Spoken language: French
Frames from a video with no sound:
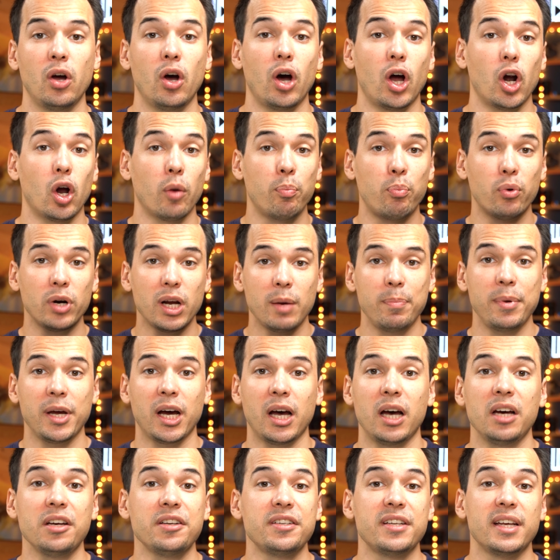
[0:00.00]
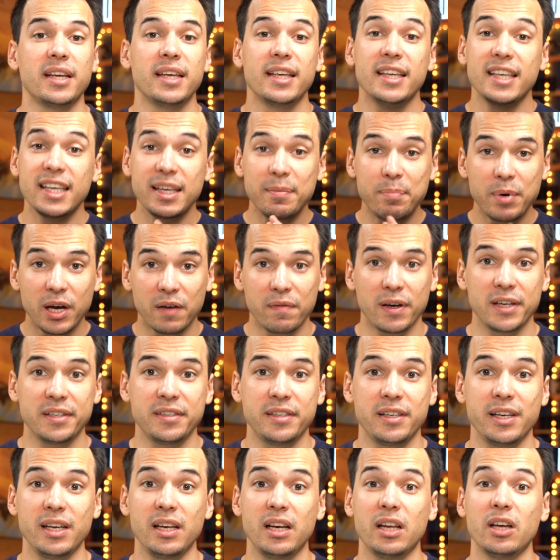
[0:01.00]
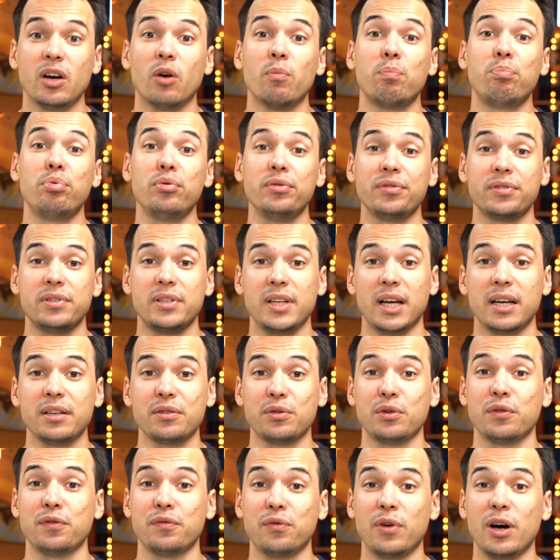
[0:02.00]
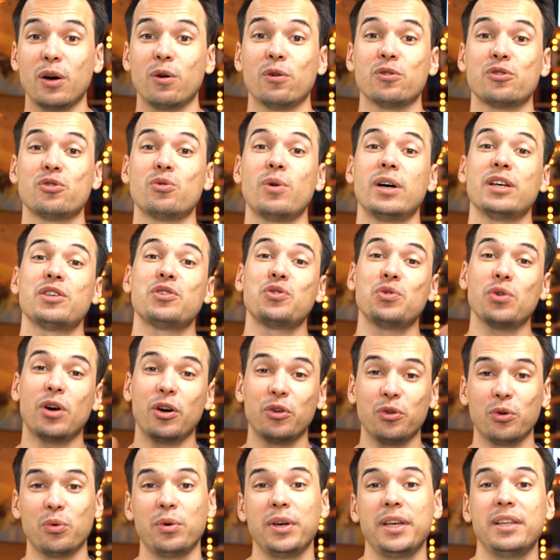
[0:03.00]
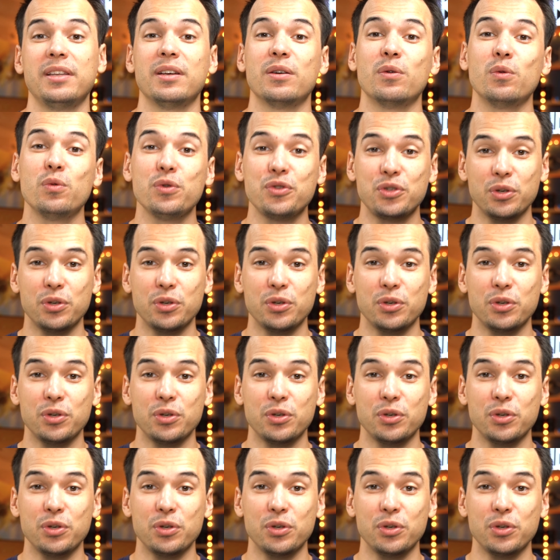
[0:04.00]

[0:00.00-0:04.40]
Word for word: Alors pour l'appairage, c'est hyper facile et en plus là, cette fois, qu'on soit sur Android ou